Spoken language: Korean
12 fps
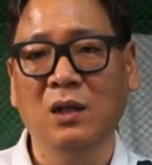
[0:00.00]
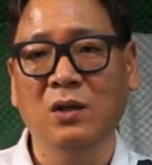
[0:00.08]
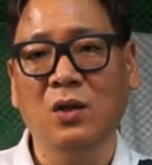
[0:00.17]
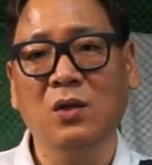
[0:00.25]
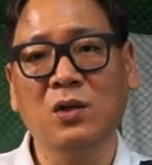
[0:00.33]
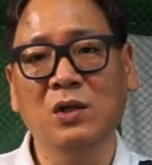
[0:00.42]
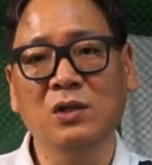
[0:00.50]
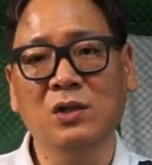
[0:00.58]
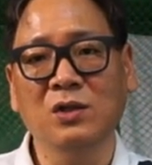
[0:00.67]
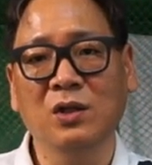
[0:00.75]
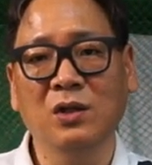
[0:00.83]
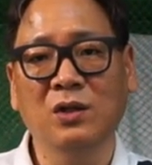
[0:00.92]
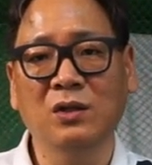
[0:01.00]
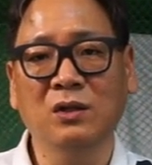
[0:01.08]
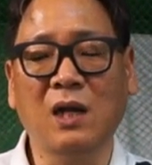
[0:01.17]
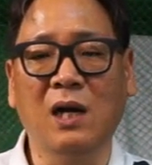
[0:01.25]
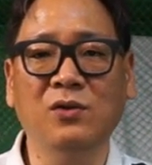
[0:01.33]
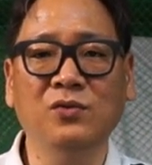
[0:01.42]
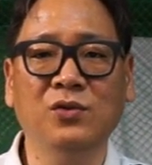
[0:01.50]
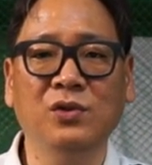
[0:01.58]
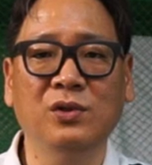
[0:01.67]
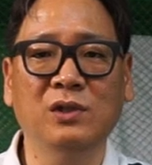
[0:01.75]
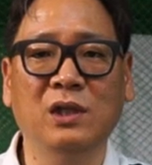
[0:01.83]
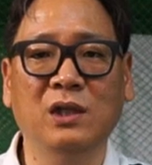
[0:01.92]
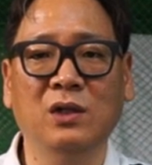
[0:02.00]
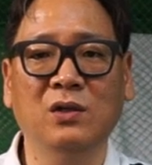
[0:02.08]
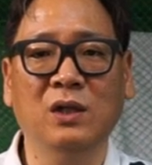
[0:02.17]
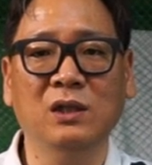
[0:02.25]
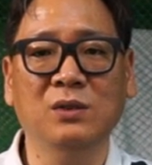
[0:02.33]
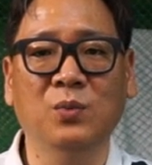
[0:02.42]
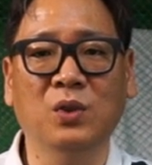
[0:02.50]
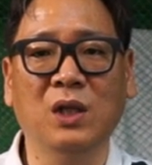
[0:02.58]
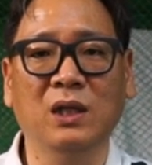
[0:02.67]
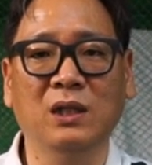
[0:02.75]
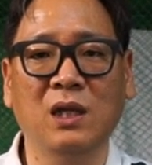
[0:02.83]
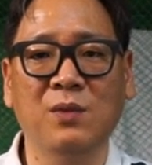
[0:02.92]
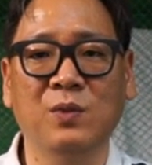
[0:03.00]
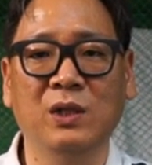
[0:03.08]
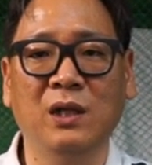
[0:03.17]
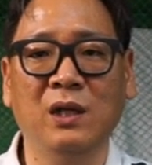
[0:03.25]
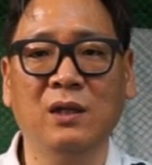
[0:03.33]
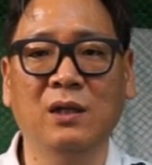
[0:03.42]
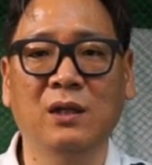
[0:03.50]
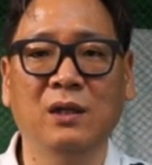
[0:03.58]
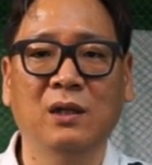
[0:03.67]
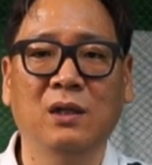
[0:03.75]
더 결정적인 거는 다운스윙을 제대로 하지 못하기 때문인데요.